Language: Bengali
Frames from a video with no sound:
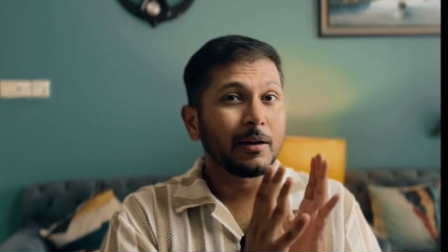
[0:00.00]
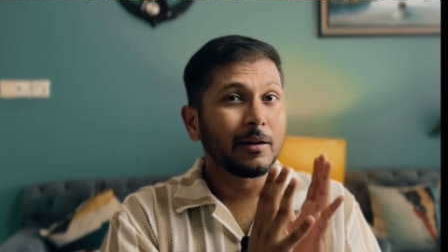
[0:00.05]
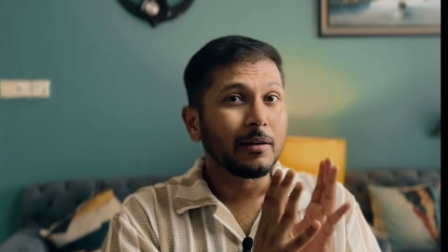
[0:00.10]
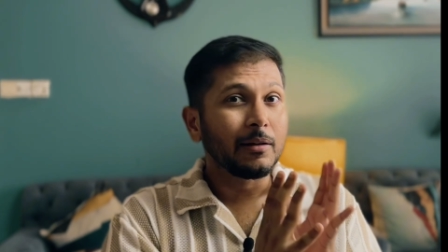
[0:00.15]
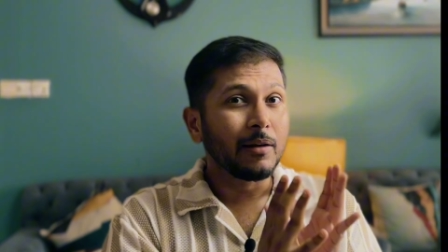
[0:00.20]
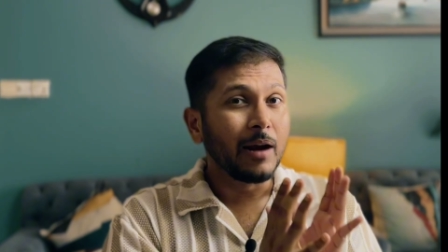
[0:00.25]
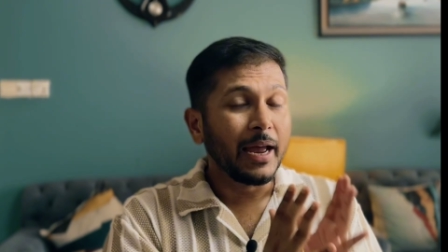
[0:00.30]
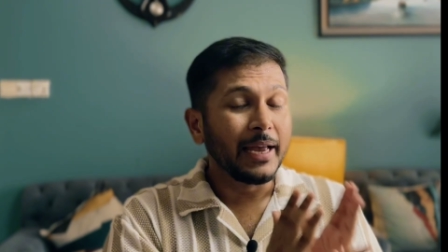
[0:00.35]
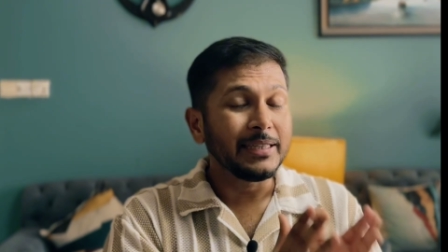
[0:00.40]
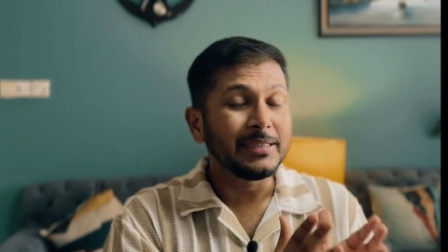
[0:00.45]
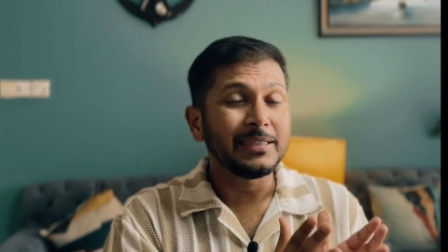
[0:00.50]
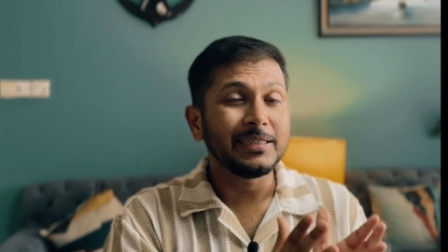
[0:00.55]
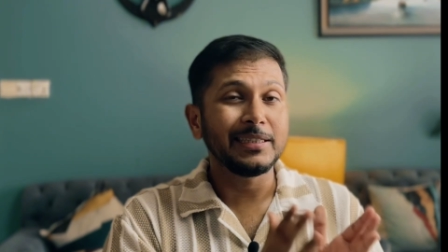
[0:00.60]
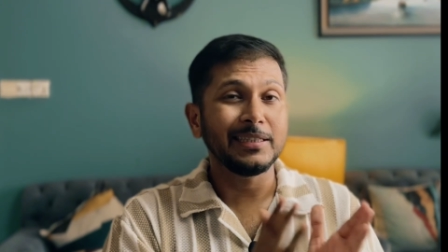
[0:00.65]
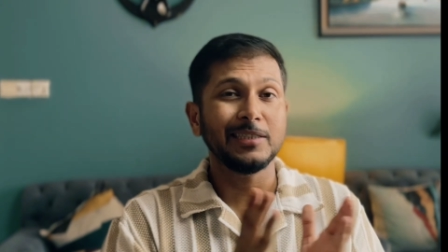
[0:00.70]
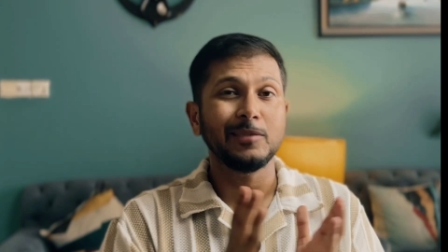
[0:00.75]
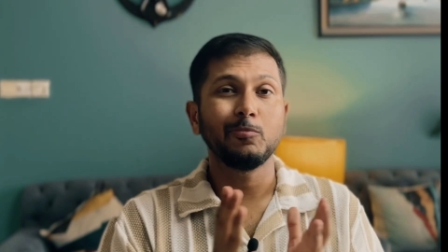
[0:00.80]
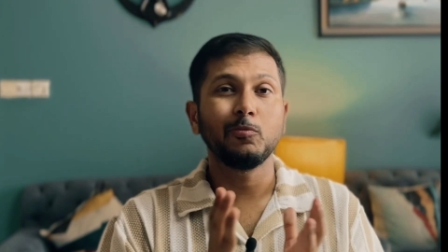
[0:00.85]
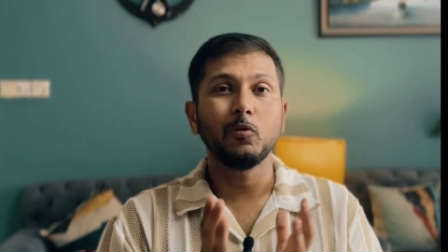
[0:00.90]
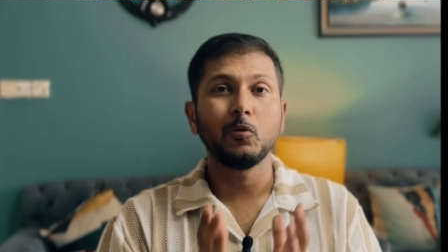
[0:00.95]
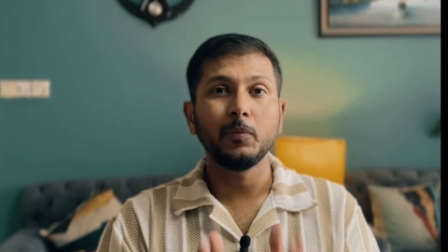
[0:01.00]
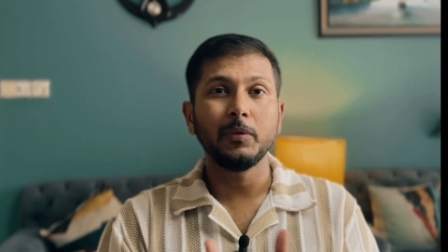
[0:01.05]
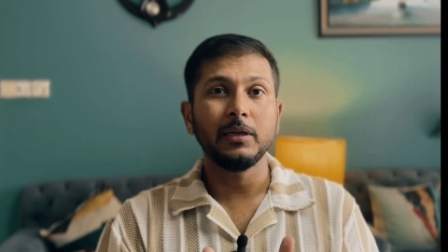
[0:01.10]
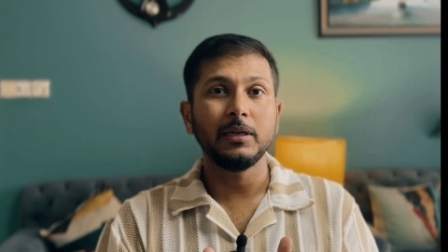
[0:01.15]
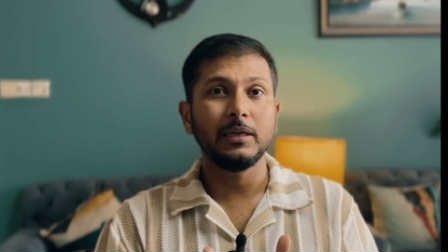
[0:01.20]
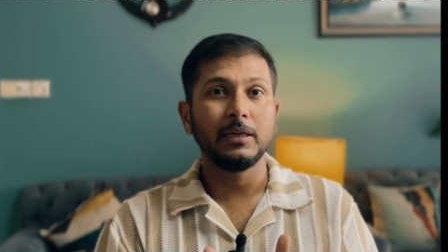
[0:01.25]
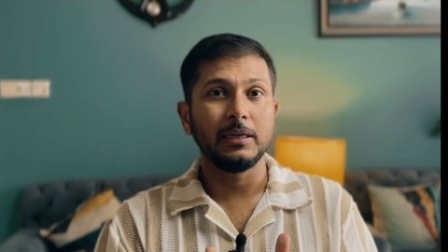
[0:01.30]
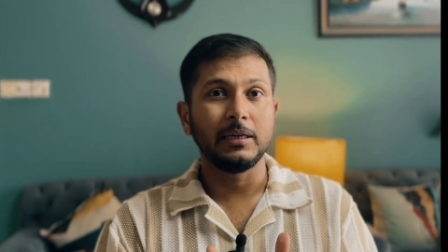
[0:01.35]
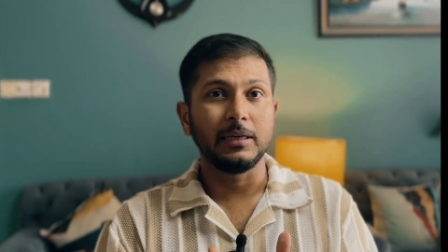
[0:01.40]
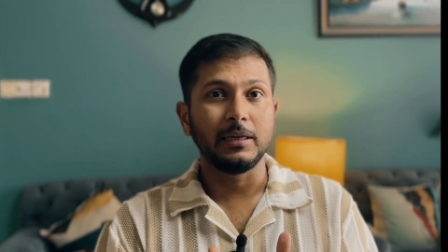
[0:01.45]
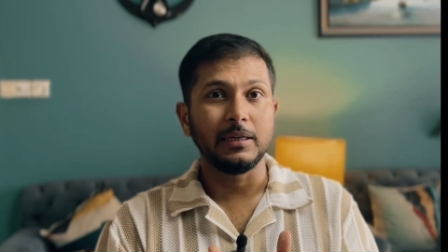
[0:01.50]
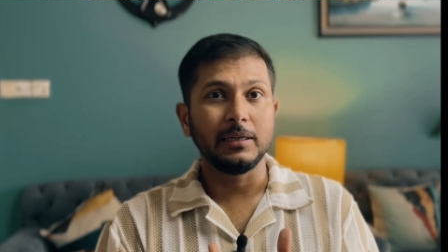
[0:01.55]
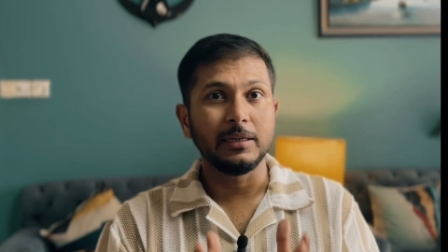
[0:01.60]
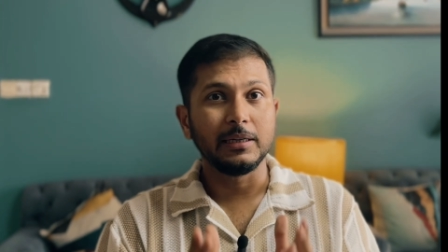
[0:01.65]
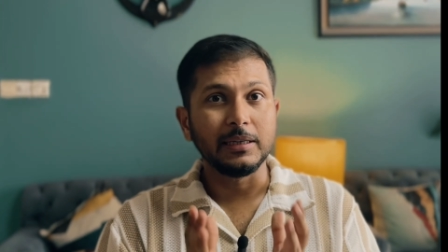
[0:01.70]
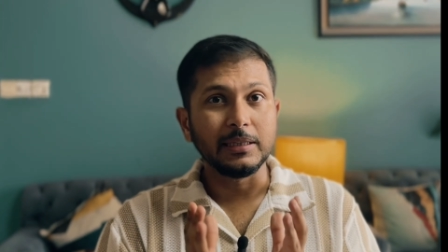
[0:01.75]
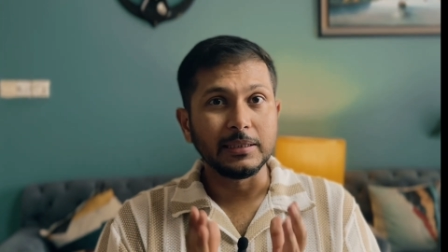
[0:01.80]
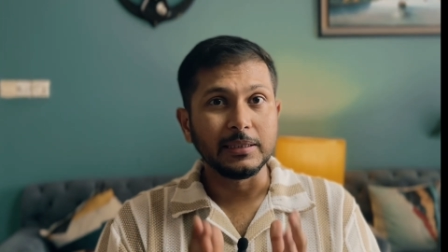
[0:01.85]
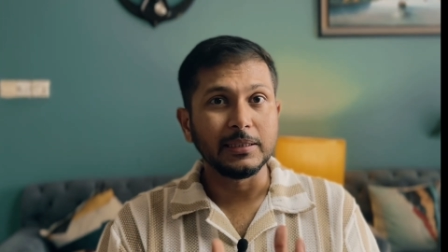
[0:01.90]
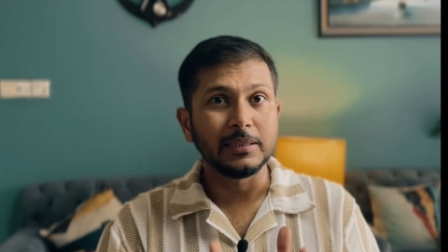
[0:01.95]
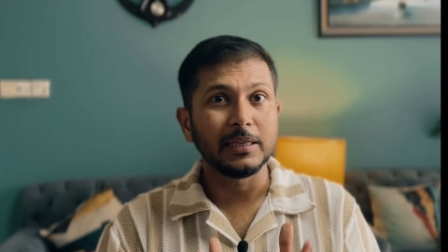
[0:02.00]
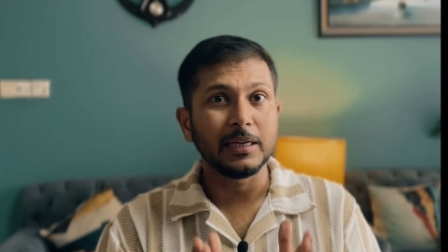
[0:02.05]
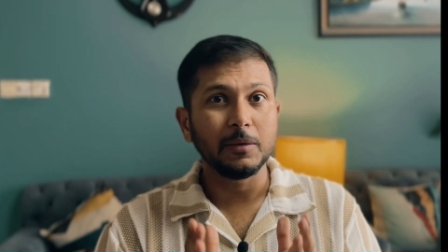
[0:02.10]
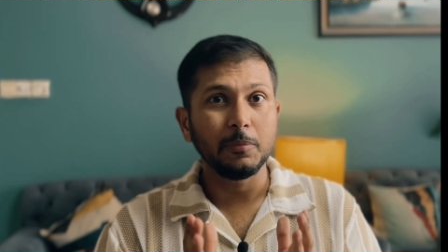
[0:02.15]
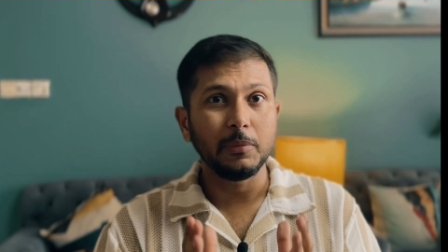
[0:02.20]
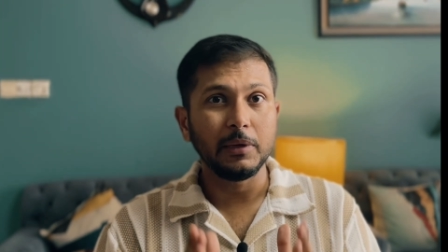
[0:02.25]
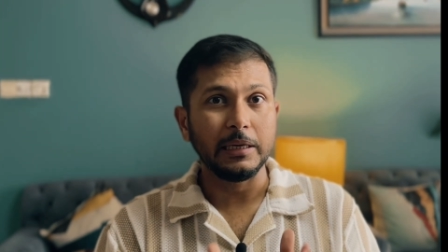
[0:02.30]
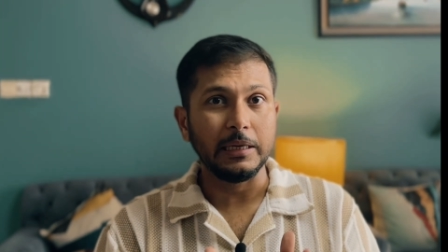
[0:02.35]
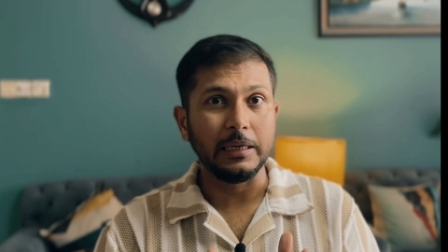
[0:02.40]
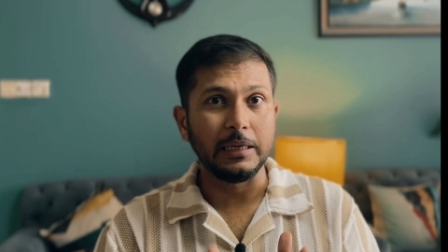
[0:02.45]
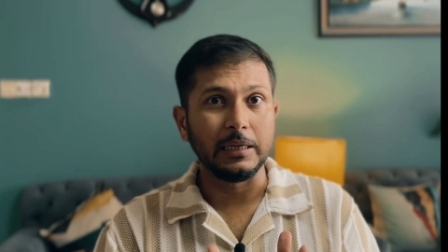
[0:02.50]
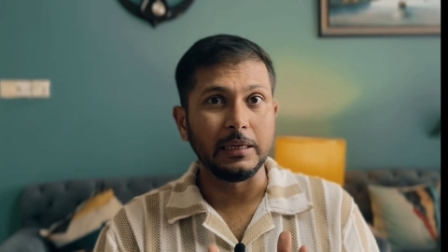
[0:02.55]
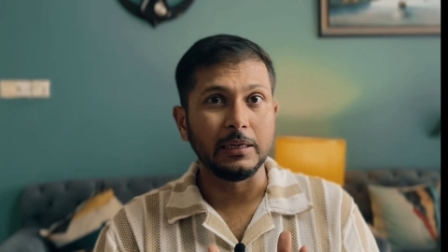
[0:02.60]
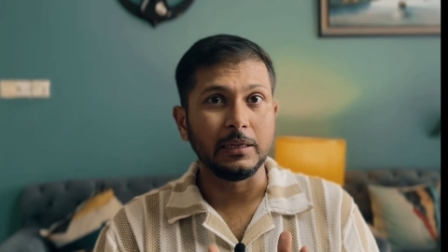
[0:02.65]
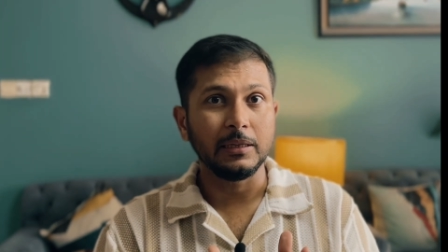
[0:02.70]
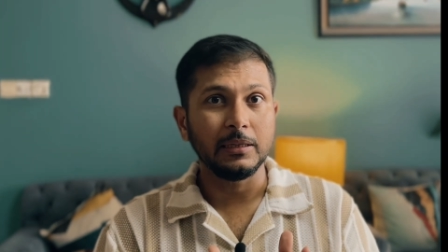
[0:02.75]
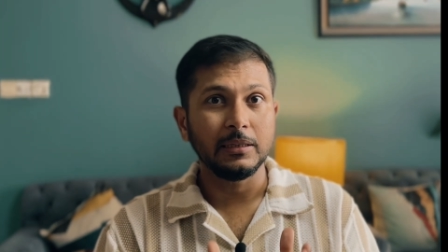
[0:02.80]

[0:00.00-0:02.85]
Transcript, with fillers: ক্রাইসিস মোমেন্টে ডিসিশন মেকিং